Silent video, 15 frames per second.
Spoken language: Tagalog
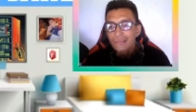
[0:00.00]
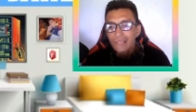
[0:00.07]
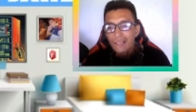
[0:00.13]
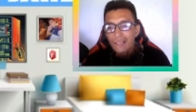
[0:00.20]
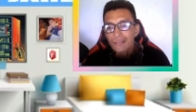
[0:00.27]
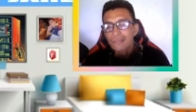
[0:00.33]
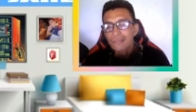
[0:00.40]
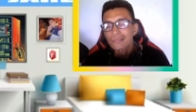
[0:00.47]

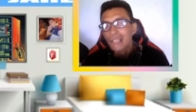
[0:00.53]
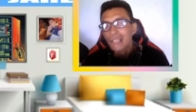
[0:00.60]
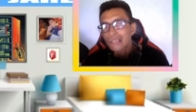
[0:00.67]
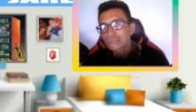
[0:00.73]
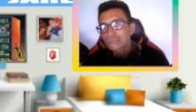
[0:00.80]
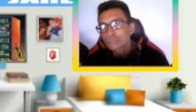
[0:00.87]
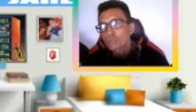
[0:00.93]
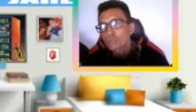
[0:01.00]
10
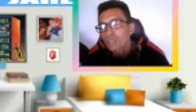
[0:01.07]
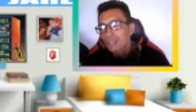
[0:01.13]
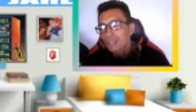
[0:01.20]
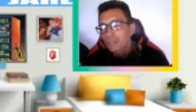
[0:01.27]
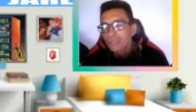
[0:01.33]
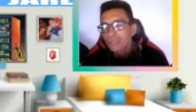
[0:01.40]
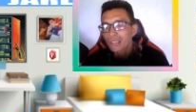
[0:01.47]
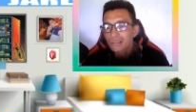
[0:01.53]
tasks yung
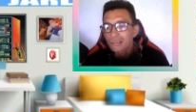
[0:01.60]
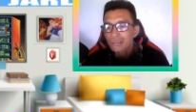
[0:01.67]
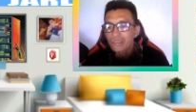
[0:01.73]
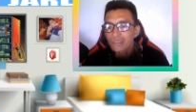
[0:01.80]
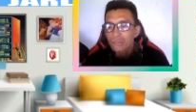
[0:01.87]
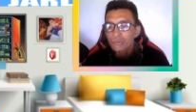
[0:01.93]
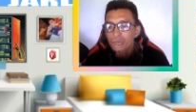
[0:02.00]
gagawin natin dito.